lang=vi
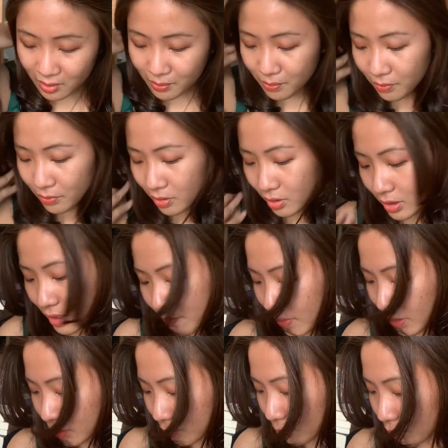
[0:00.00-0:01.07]
mà nhân
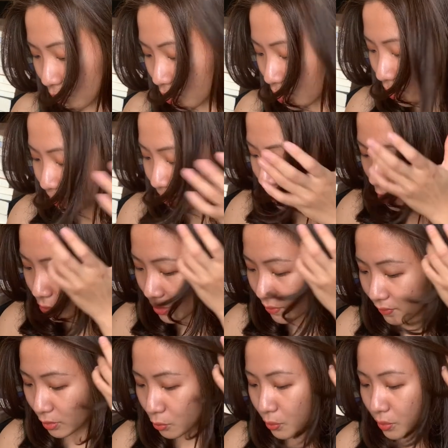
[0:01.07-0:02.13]
vật của mẫu
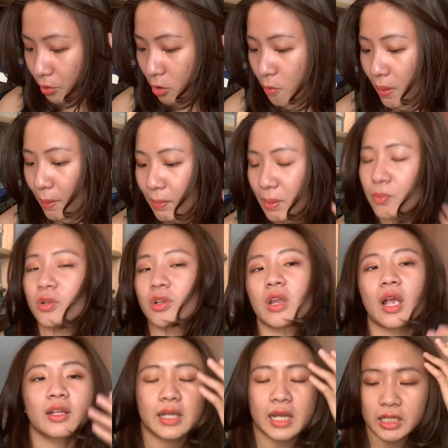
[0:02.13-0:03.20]
nhân vật cuối cùng mà mình muốn
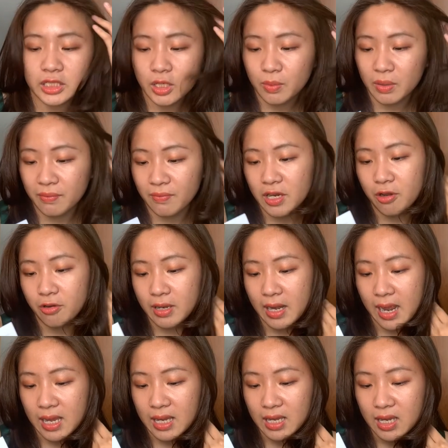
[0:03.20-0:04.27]
nhắc đến trong cái video
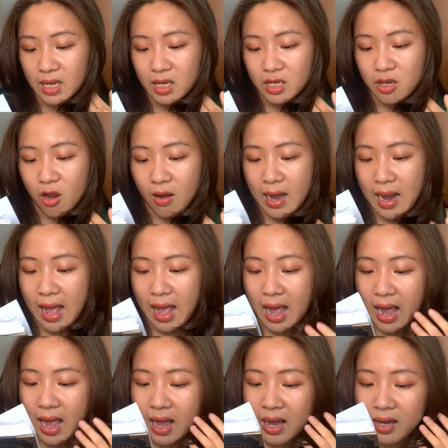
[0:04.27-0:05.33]
này đó
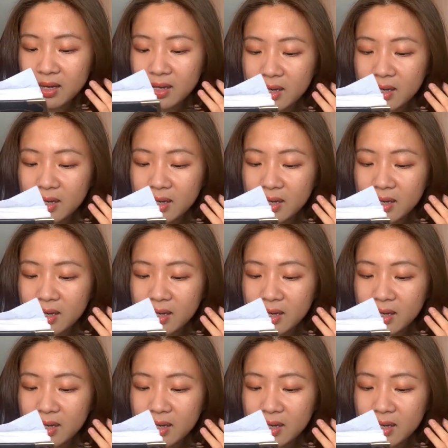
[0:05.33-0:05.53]
là